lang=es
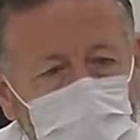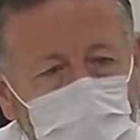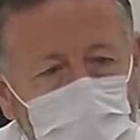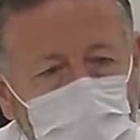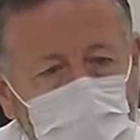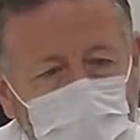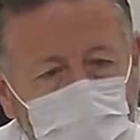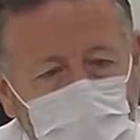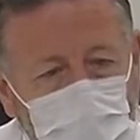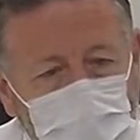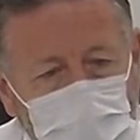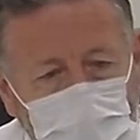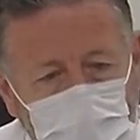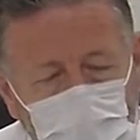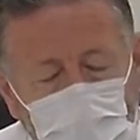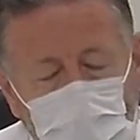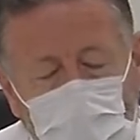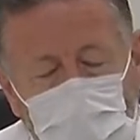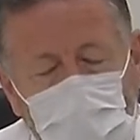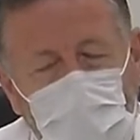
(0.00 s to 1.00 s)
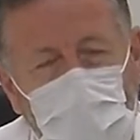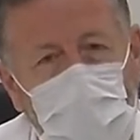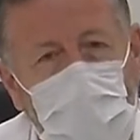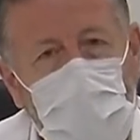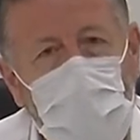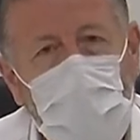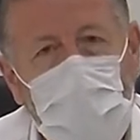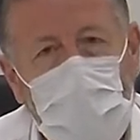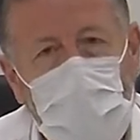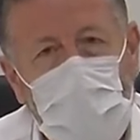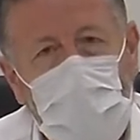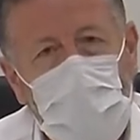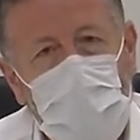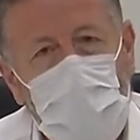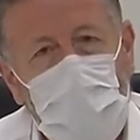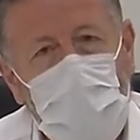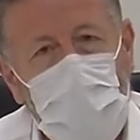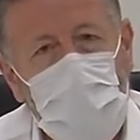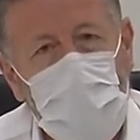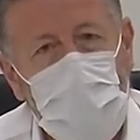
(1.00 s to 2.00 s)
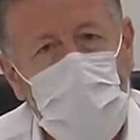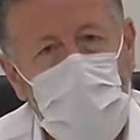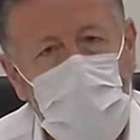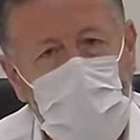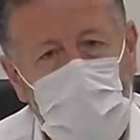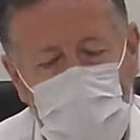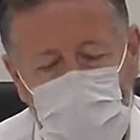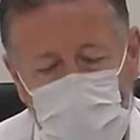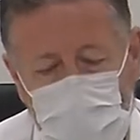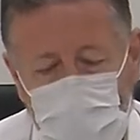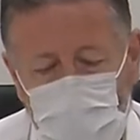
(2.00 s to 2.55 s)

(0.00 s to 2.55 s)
de esa vinculación histórica de, este